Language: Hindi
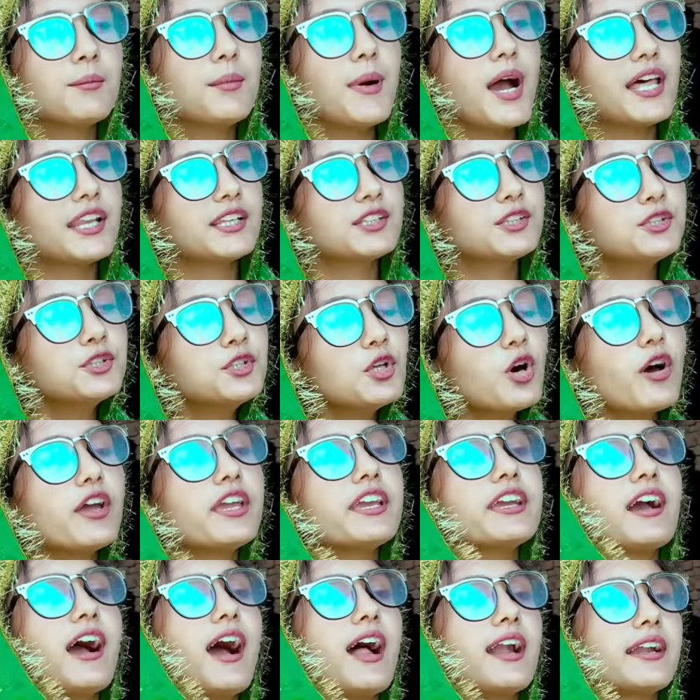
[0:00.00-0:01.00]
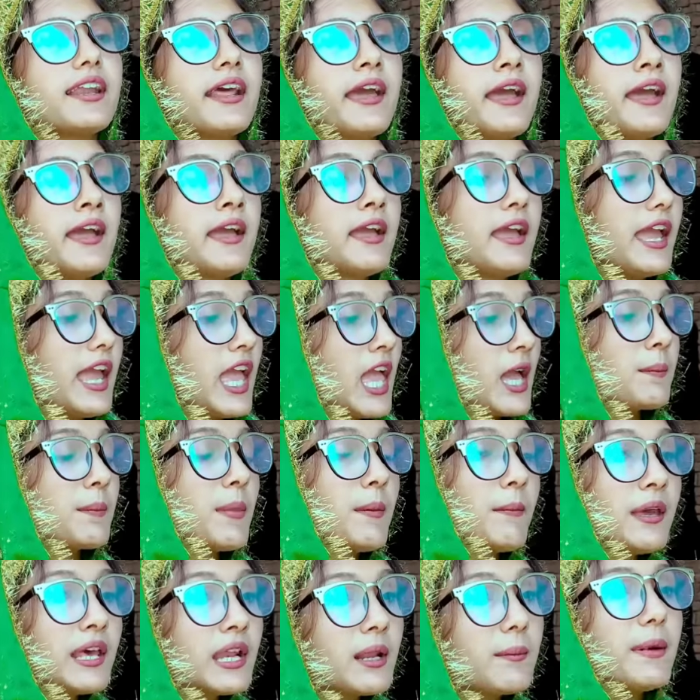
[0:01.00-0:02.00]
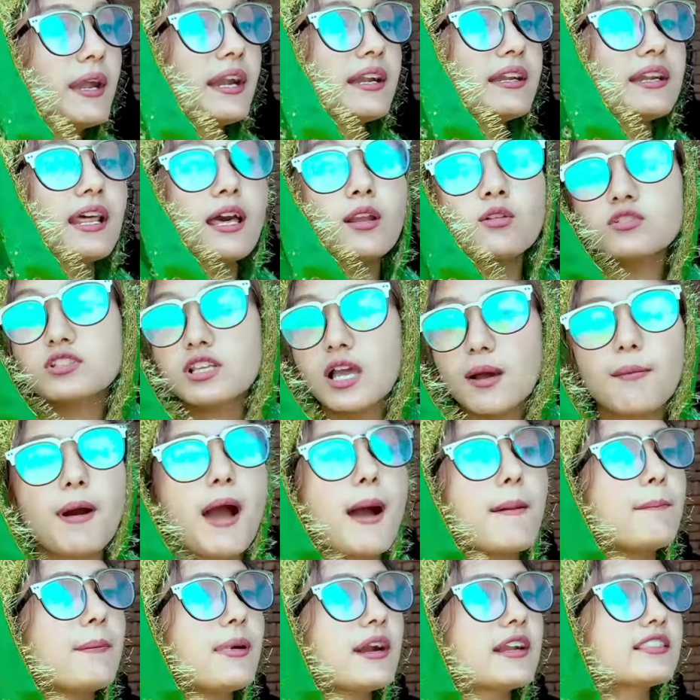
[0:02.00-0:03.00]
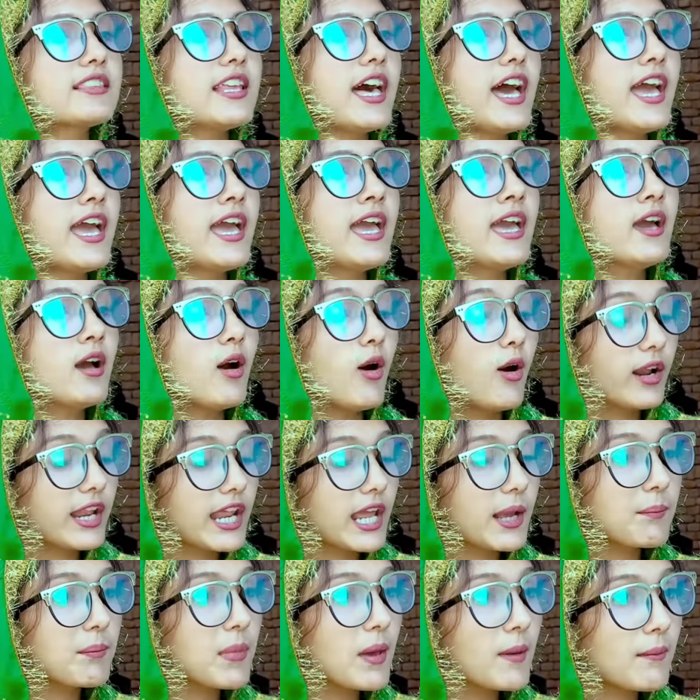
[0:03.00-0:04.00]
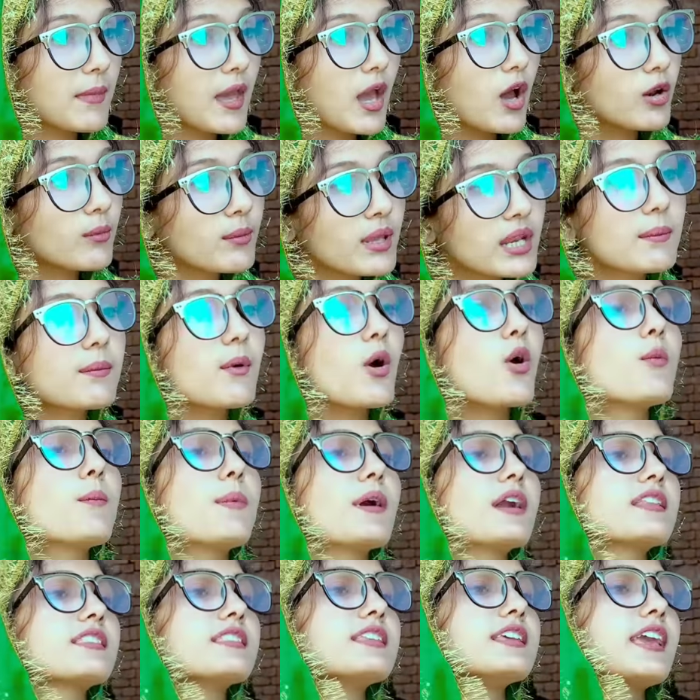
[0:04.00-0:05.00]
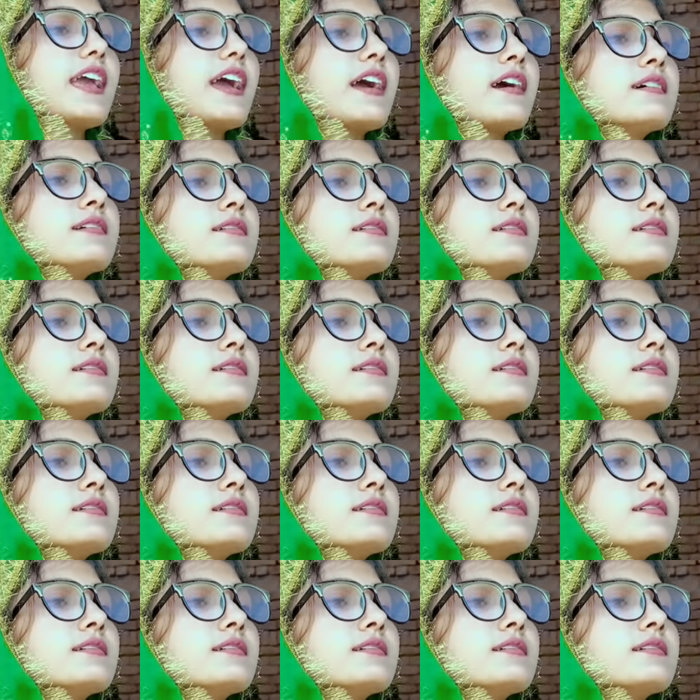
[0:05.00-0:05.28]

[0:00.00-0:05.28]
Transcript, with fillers: हमारे तो दो ही खाट है एक पे मेरा बेटा और उसका बाप पड़ता है और एक पे मैं और मेरी बहू पड़ती है